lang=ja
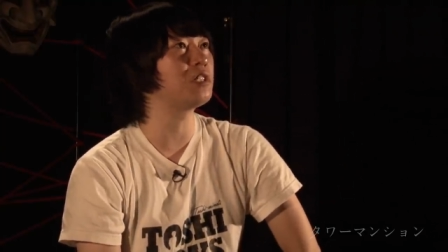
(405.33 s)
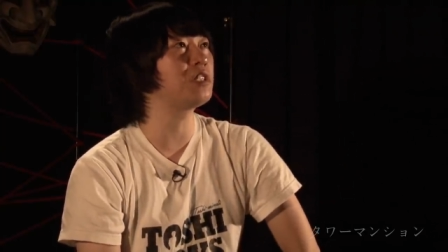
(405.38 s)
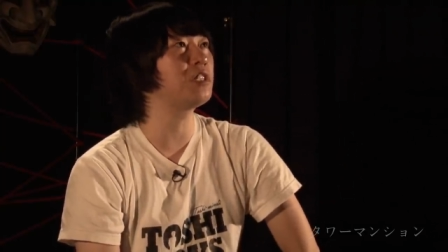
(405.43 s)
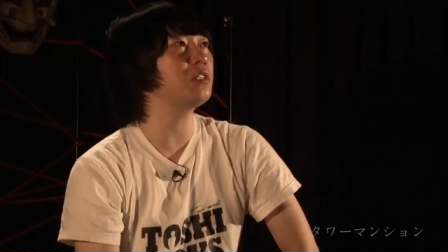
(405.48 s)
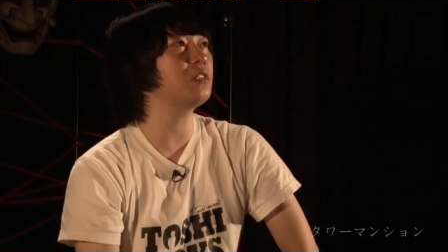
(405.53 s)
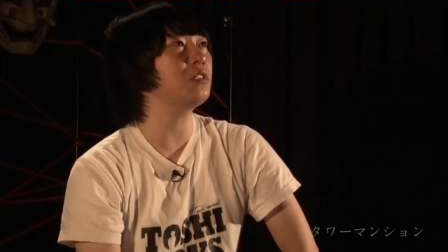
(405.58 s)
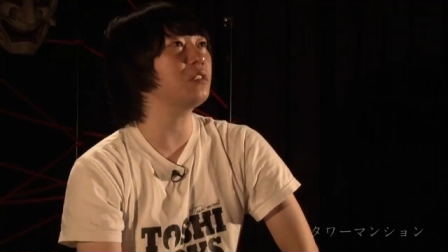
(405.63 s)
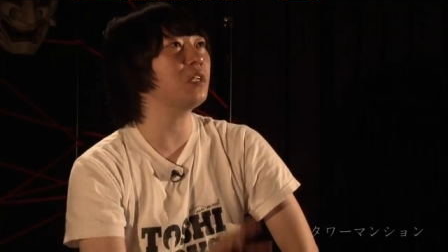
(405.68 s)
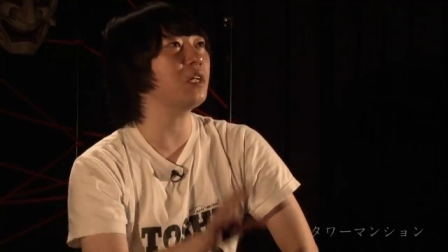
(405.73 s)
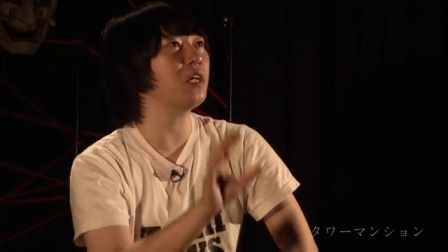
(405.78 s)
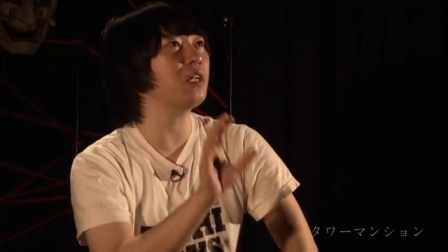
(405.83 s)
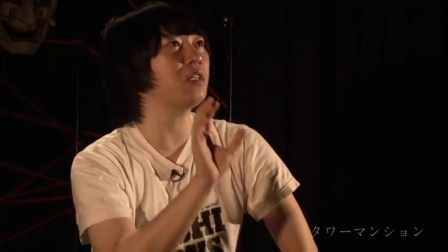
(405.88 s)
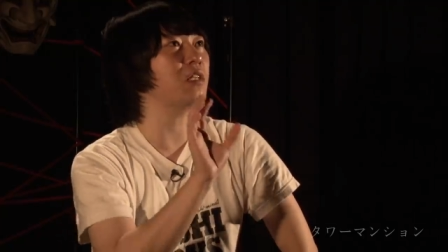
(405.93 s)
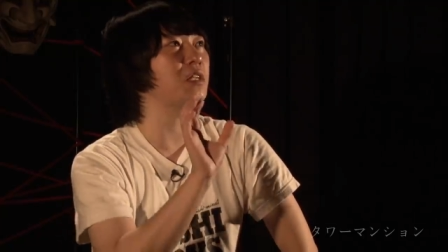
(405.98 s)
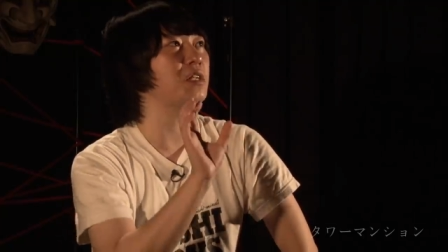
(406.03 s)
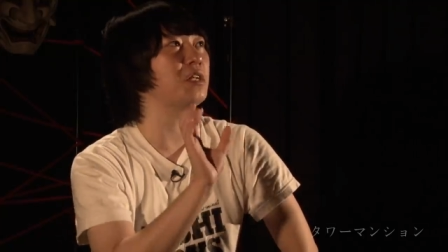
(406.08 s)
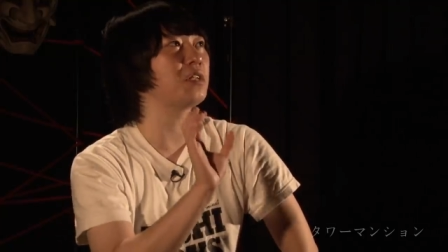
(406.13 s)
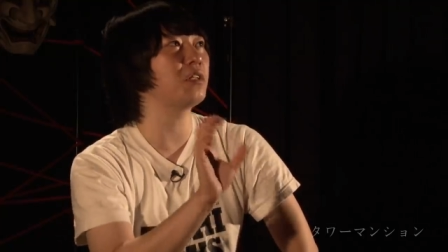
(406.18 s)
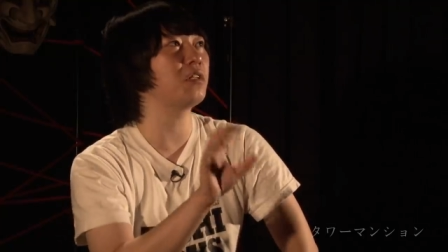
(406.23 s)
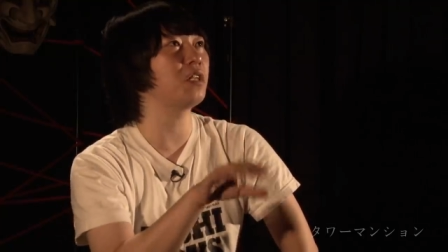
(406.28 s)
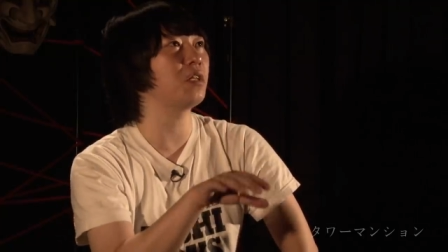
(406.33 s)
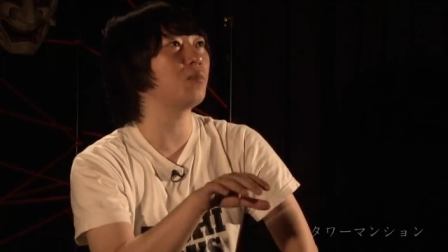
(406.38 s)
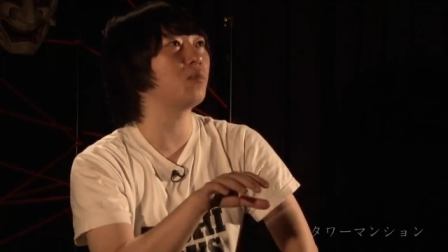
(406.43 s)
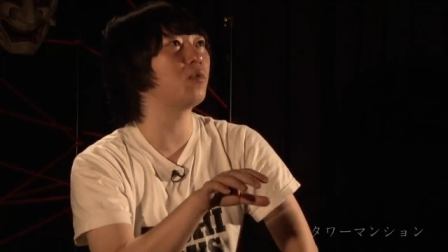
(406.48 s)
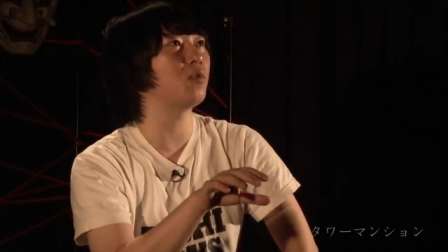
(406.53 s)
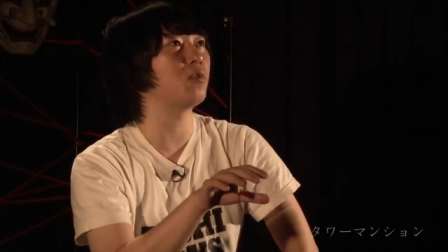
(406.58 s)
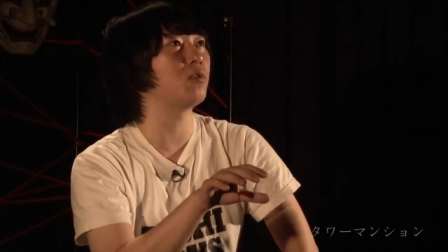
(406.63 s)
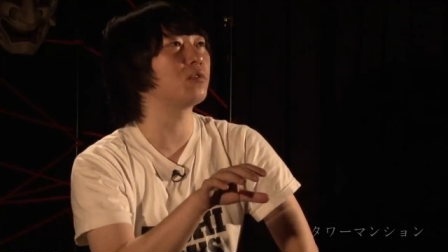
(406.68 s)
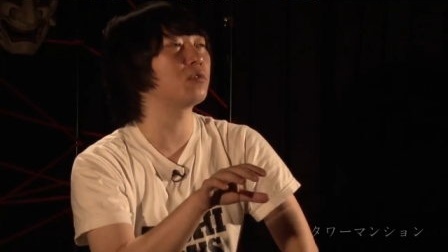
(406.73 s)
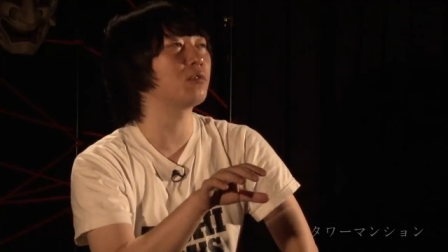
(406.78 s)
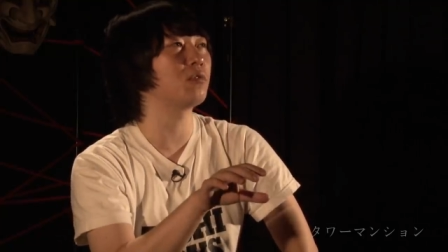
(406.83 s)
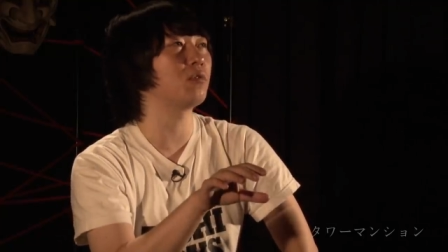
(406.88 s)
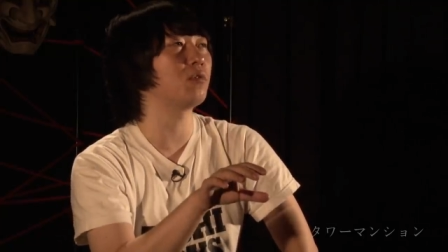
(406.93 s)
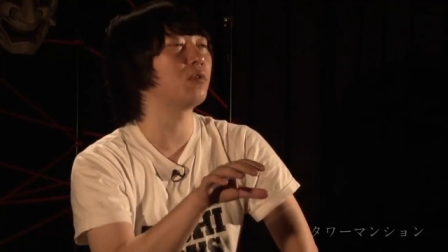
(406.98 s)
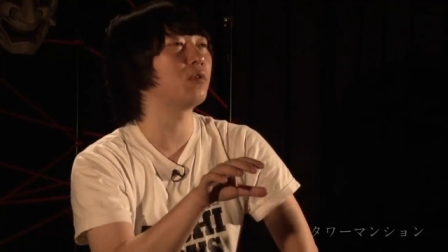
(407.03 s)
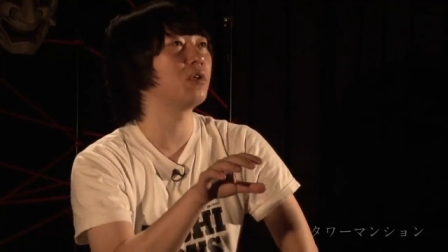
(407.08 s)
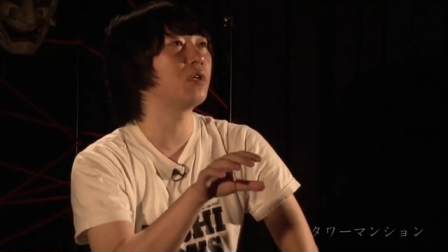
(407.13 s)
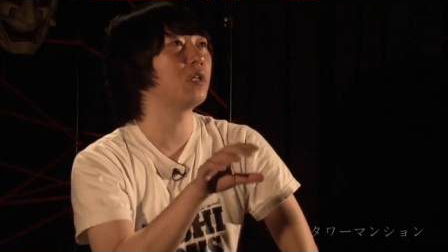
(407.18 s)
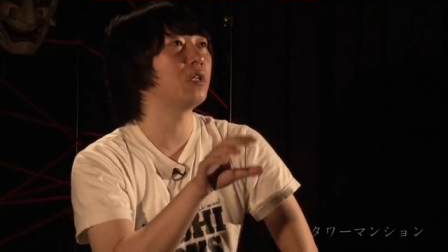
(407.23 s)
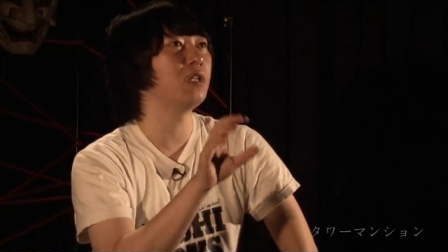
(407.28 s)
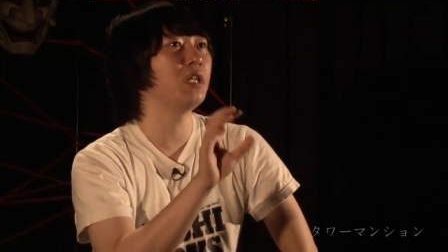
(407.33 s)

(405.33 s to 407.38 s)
心霊って入れててもその